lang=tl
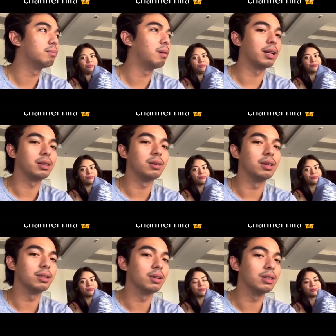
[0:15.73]
Bakit daw
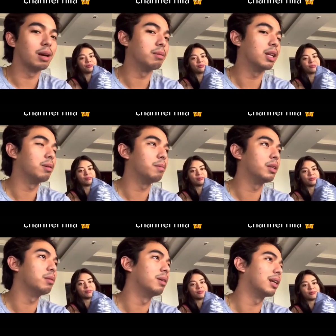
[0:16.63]
ganito? Ang dami dami
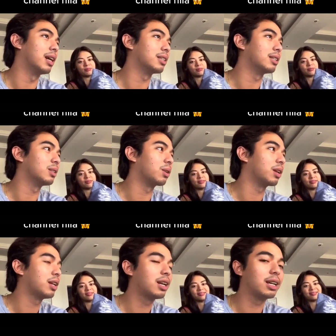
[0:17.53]
iba't ibang klaseng
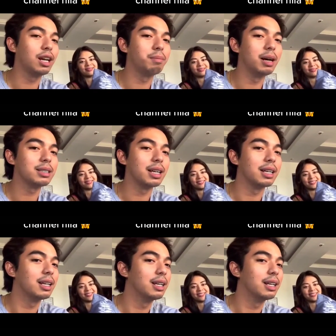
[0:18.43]
story na naglabasan.